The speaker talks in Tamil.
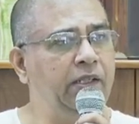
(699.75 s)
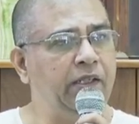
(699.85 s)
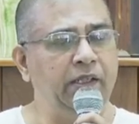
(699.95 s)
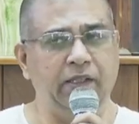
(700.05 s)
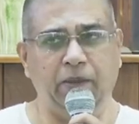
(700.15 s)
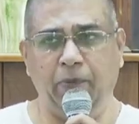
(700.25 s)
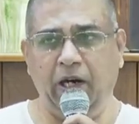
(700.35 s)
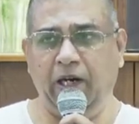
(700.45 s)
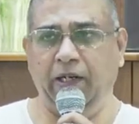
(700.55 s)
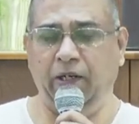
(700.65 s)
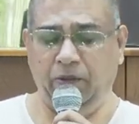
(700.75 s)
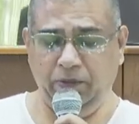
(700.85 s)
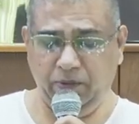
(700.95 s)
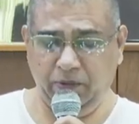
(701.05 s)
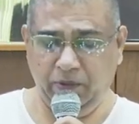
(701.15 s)
இந்த பாரம்
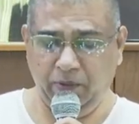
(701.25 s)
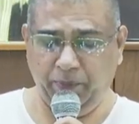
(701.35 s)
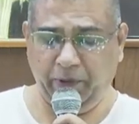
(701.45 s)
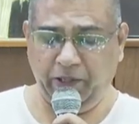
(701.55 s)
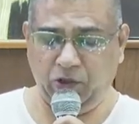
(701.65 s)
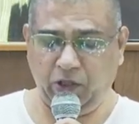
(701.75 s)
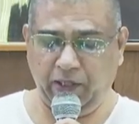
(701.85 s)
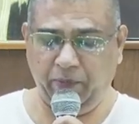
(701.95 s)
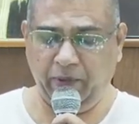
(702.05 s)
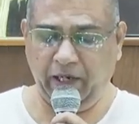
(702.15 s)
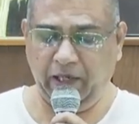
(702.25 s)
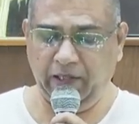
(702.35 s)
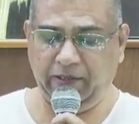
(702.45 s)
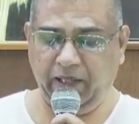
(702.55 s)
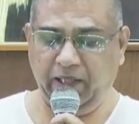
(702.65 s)
பெருசாக நம்மை
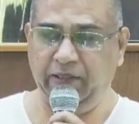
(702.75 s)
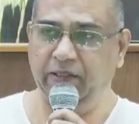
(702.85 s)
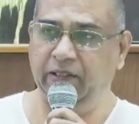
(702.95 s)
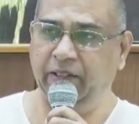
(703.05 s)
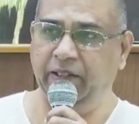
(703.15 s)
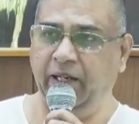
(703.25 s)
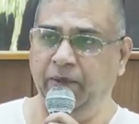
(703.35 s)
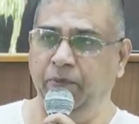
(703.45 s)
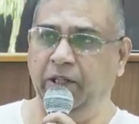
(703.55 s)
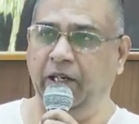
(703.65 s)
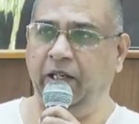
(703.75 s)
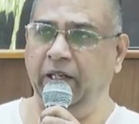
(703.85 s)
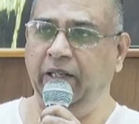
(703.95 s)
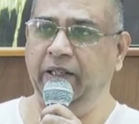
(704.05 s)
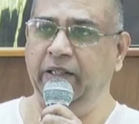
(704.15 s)
அழுத்தாது இந்த
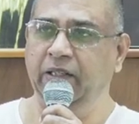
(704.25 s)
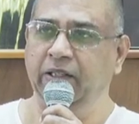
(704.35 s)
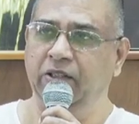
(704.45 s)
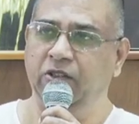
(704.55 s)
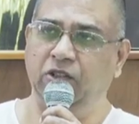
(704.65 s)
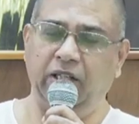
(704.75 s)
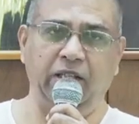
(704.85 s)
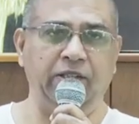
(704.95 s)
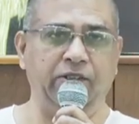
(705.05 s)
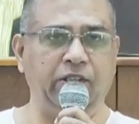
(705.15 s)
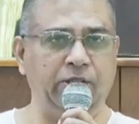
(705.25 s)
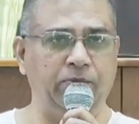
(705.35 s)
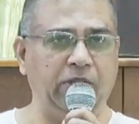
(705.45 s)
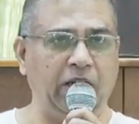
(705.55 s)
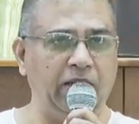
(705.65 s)
அன்பினாலே சகலத்தையும்
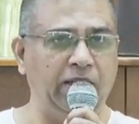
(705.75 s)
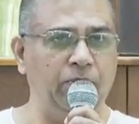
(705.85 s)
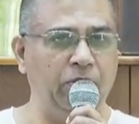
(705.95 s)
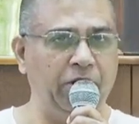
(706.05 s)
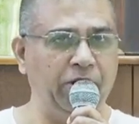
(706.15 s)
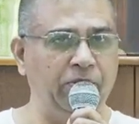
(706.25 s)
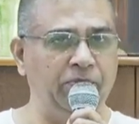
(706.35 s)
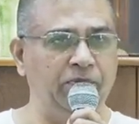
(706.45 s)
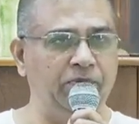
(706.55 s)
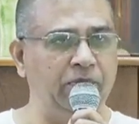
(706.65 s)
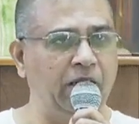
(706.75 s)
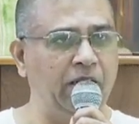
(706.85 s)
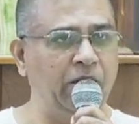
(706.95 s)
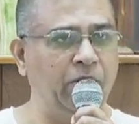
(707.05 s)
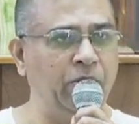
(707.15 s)
தாங்க முடியும்
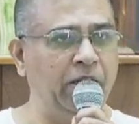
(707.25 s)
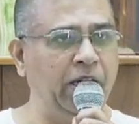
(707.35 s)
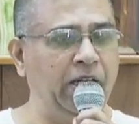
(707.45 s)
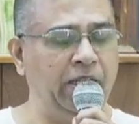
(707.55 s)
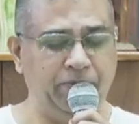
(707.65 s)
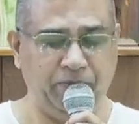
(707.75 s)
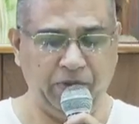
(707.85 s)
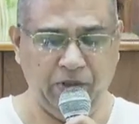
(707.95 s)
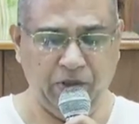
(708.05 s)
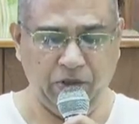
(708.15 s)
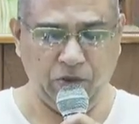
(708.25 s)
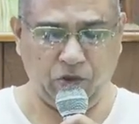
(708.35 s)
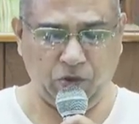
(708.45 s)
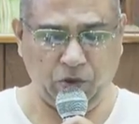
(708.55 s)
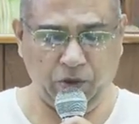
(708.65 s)
லூயா
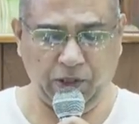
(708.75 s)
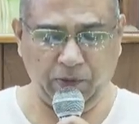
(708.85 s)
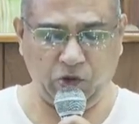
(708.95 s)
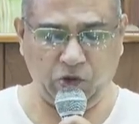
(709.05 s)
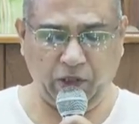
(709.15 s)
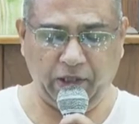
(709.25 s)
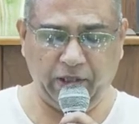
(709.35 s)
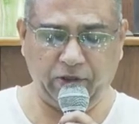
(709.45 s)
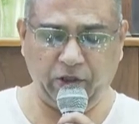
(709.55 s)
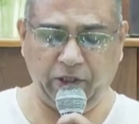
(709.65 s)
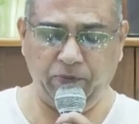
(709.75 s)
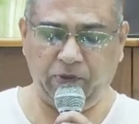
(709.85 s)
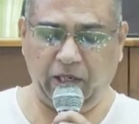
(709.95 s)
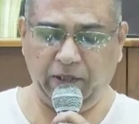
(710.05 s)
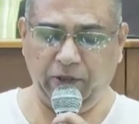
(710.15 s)
ஸ்தோத்திரம் சகலத்தையும்
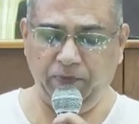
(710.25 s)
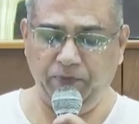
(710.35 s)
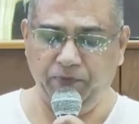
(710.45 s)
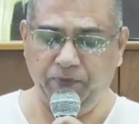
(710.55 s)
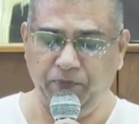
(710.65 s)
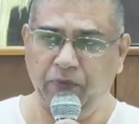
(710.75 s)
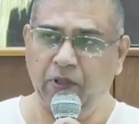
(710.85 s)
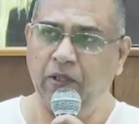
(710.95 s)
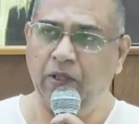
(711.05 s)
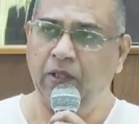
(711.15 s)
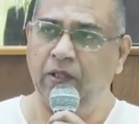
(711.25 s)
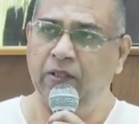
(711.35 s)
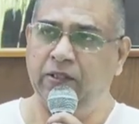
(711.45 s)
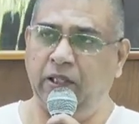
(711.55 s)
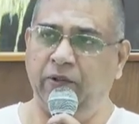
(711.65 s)
தாங்கும்
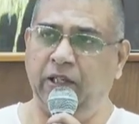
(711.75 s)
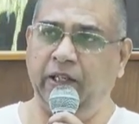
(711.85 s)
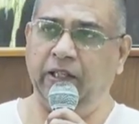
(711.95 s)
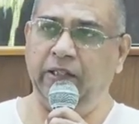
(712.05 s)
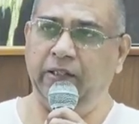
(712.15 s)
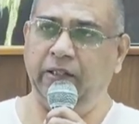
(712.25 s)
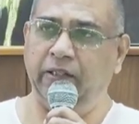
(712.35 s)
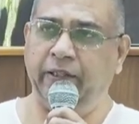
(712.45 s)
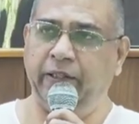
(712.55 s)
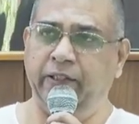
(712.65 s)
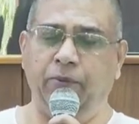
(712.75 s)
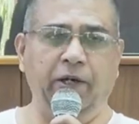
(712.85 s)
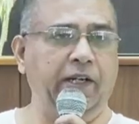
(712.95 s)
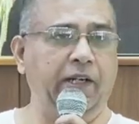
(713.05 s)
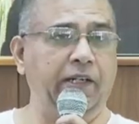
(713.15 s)
சில வேளை
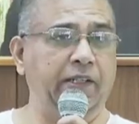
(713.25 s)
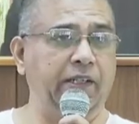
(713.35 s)
எதிர்பாராத